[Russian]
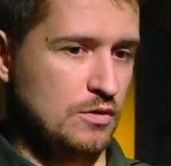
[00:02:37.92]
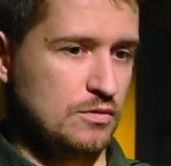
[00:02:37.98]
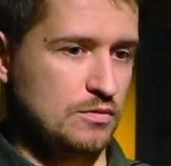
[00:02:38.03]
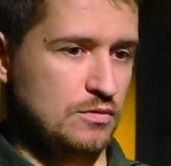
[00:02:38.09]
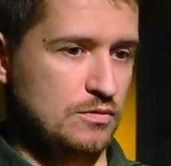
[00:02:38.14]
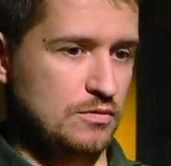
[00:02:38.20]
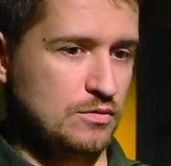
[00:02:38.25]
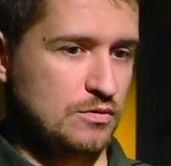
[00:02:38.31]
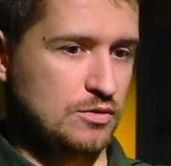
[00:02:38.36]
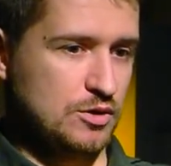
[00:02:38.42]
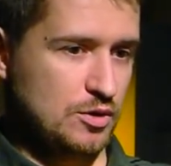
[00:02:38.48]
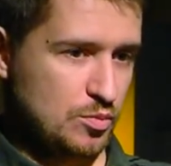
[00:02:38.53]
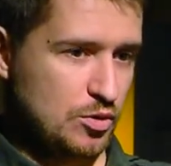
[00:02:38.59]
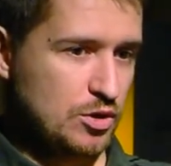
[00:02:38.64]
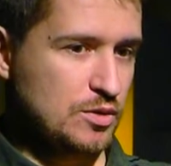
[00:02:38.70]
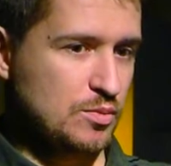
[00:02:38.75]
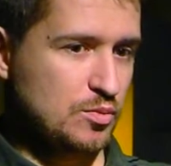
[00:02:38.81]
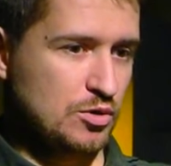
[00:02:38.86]
Э, с
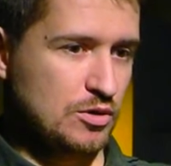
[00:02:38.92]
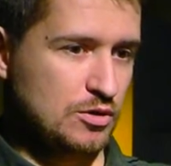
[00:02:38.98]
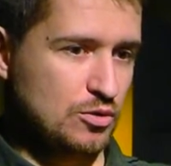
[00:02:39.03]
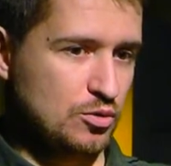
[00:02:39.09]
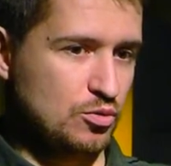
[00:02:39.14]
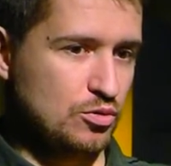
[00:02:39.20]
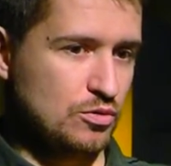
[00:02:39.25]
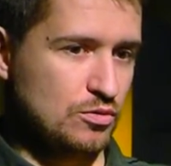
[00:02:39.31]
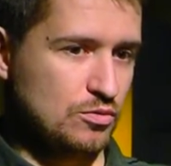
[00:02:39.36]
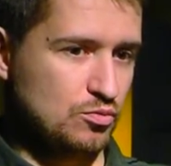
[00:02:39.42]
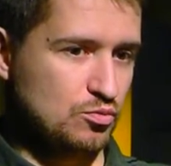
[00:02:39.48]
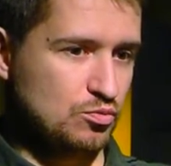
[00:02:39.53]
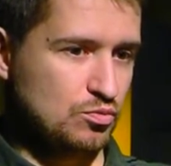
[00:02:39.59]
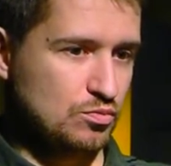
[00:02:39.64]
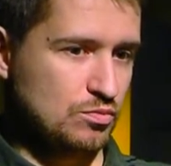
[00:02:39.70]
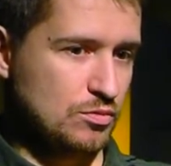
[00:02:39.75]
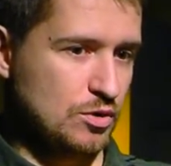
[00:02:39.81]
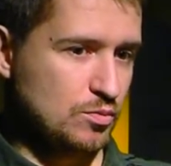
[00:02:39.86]
ребятами, которые, ну,
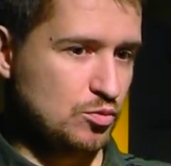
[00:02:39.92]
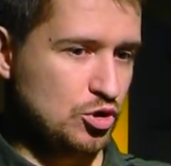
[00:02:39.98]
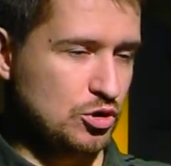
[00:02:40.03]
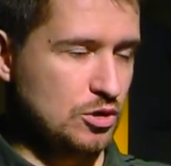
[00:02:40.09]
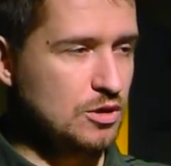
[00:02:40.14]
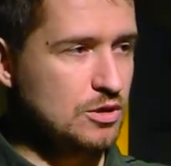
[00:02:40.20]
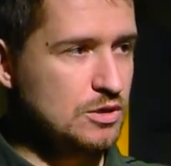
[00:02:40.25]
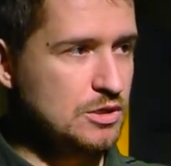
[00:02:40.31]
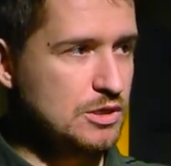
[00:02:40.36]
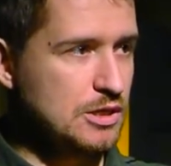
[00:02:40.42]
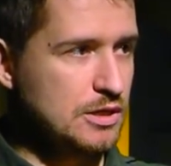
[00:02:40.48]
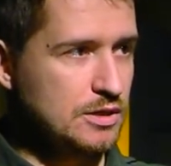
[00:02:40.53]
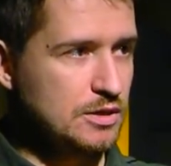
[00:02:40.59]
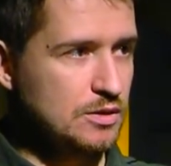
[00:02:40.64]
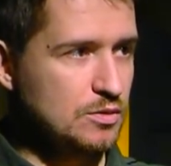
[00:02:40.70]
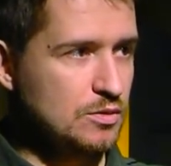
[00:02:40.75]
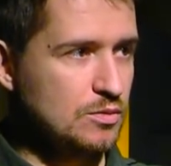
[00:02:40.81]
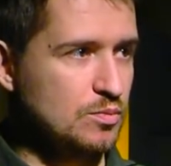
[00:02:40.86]
14
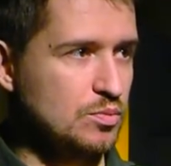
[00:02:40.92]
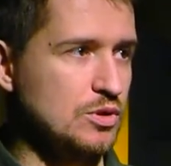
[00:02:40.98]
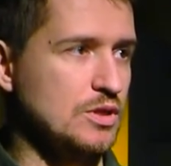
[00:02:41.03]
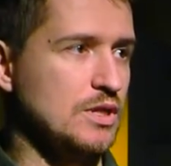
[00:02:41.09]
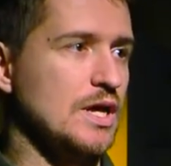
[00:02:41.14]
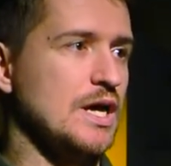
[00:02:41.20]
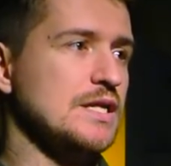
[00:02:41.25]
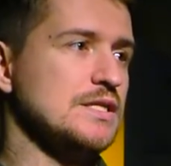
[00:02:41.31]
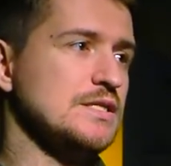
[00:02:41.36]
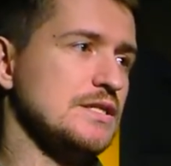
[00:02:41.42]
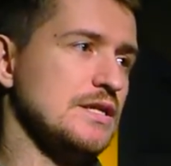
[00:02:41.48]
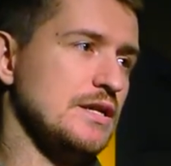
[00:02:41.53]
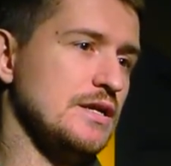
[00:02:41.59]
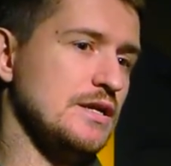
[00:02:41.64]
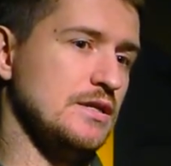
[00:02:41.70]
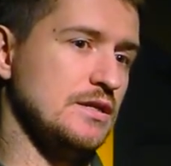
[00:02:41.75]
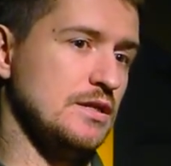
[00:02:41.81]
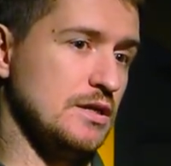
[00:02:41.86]
лет, 15
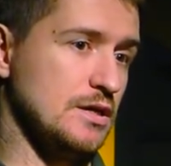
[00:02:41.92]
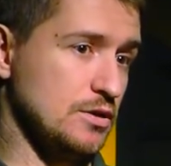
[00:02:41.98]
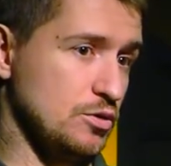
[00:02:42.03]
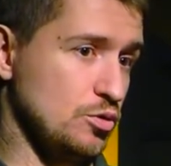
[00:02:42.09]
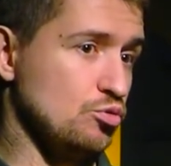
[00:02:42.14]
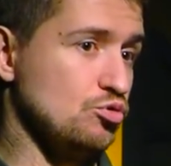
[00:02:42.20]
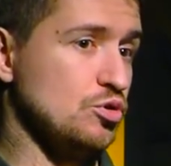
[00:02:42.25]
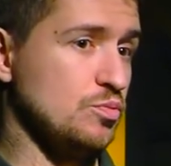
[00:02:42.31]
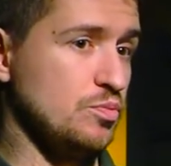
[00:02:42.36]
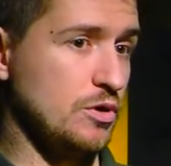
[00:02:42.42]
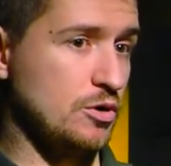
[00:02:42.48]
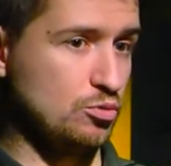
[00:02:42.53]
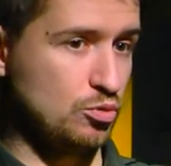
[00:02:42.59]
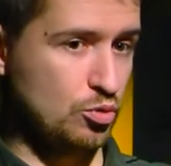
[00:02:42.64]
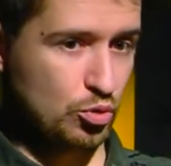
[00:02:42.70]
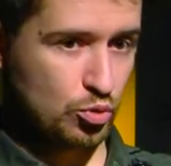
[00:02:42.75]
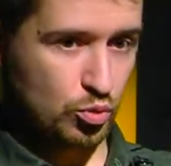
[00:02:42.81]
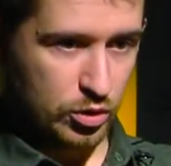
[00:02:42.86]
лет, и которые уже
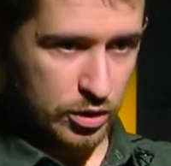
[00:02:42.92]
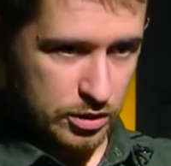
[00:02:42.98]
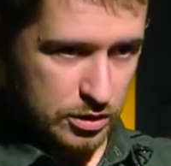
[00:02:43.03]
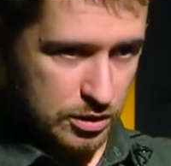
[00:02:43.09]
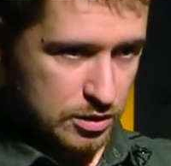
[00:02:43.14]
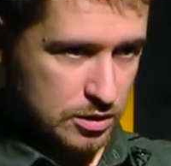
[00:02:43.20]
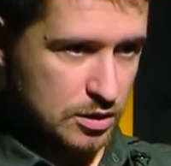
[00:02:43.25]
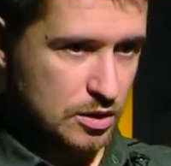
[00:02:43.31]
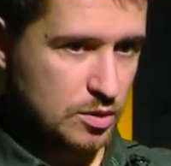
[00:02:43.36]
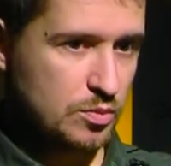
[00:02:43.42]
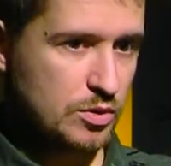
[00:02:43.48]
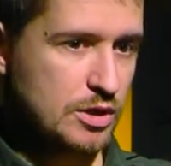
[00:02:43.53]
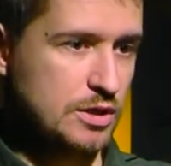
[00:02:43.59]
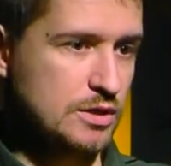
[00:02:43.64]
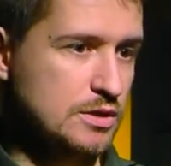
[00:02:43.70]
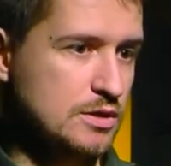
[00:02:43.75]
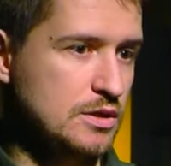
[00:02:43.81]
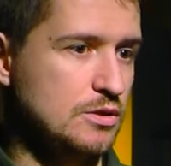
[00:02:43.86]
пару-тройку лет здесь
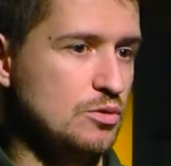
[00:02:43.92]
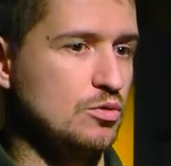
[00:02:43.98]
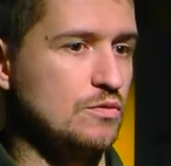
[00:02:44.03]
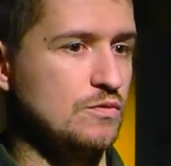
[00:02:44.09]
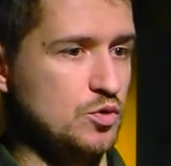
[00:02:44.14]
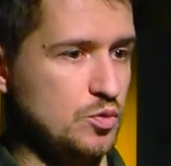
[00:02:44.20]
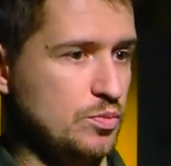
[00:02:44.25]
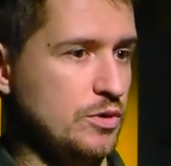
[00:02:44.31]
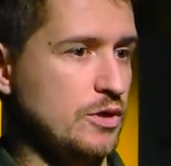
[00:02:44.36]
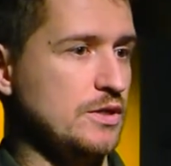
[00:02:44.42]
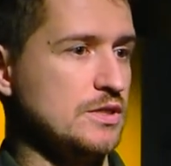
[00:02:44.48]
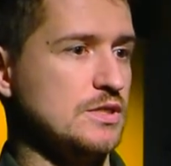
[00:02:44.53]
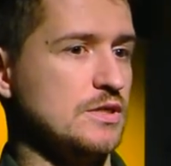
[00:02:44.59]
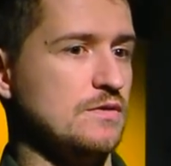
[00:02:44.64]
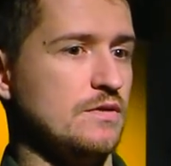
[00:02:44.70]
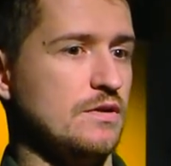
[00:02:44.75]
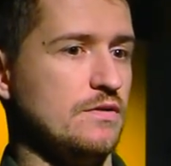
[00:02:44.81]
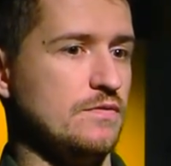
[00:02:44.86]
занимались, которые выступали на
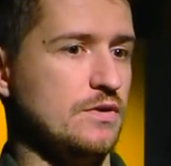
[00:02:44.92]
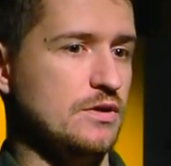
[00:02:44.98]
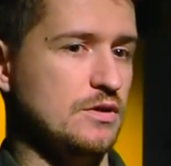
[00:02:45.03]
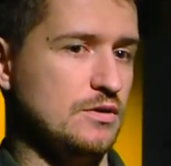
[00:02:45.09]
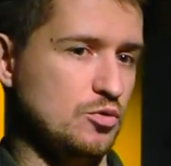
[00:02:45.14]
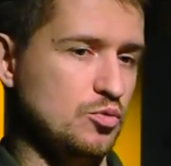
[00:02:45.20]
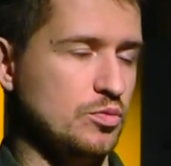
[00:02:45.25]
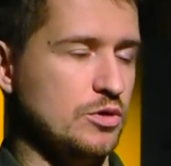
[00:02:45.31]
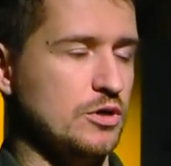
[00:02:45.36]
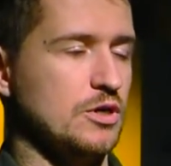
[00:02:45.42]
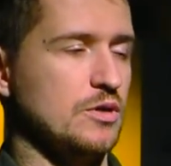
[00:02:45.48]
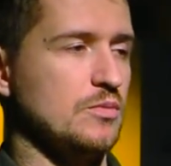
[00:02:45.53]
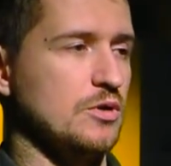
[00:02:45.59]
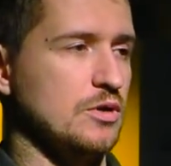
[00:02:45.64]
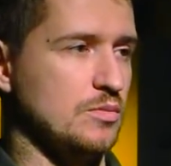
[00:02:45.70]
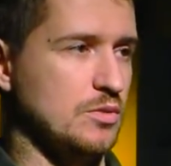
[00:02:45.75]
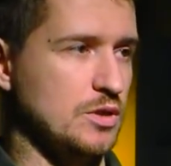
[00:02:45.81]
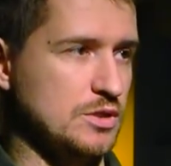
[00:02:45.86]
соревнованиях, ну, по крайней
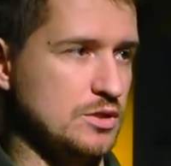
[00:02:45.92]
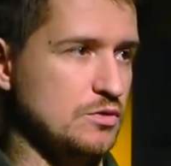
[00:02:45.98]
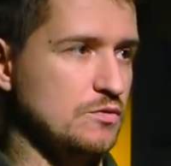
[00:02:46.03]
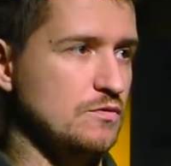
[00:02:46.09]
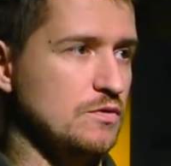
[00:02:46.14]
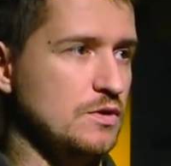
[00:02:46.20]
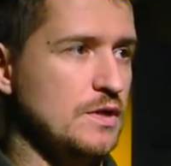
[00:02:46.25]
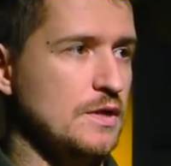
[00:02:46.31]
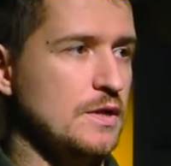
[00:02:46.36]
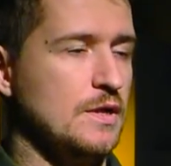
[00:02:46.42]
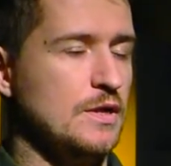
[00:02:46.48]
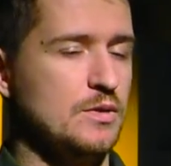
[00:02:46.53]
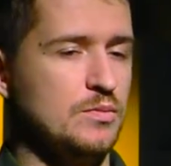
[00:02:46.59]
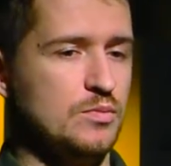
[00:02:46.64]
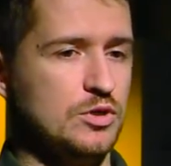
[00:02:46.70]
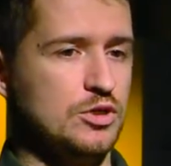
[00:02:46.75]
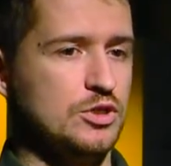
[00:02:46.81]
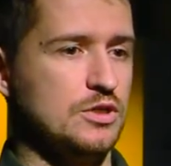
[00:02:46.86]
мере, областного
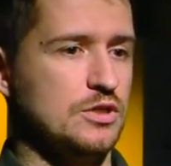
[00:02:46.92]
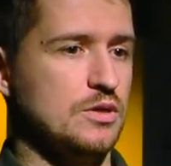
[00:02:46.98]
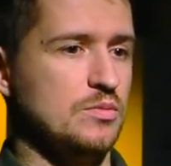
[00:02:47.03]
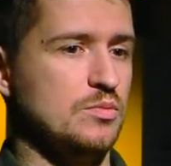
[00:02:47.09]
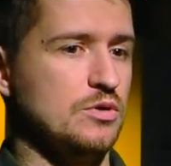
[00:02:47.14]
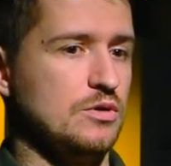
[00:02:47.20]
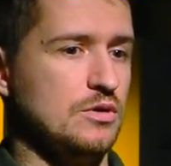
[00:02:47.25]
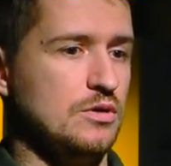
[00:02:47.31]
масштаба.